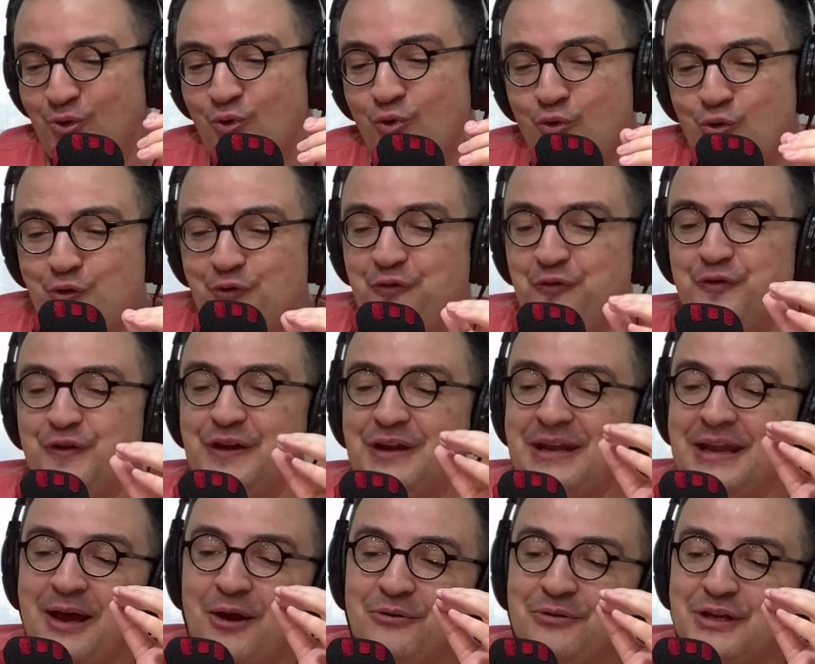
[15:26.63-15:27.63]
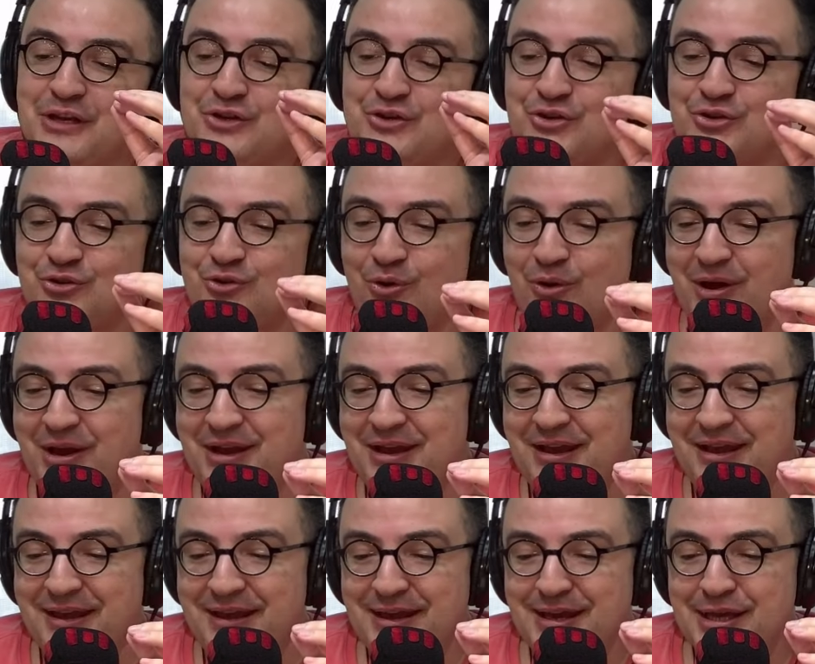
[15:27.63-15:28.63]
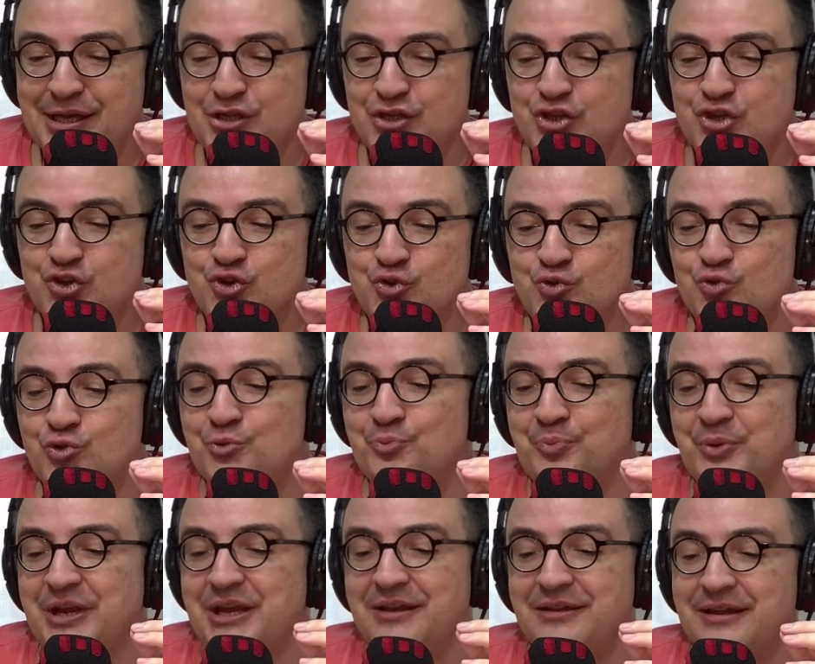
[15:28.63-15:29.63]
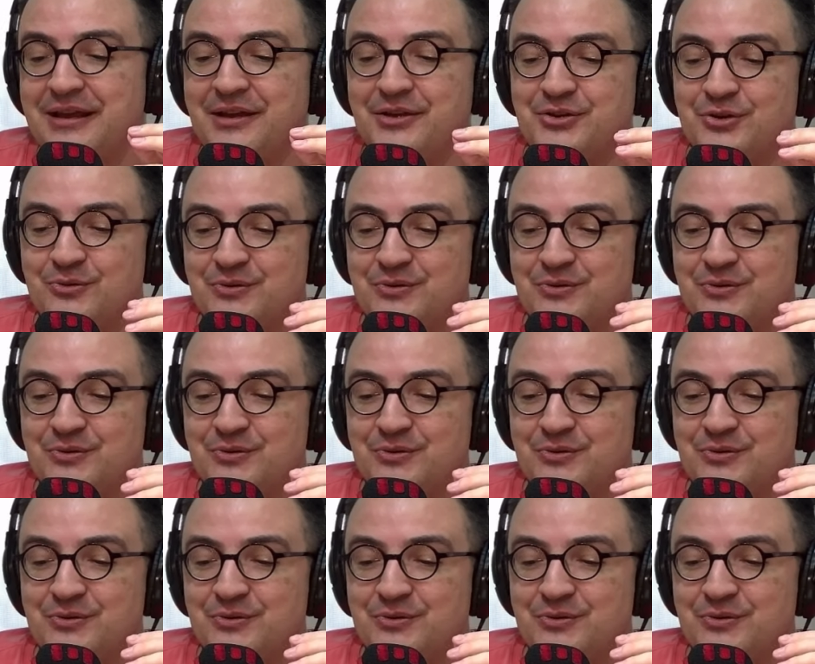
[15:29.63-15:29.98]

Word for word: O final da história é surpreendente.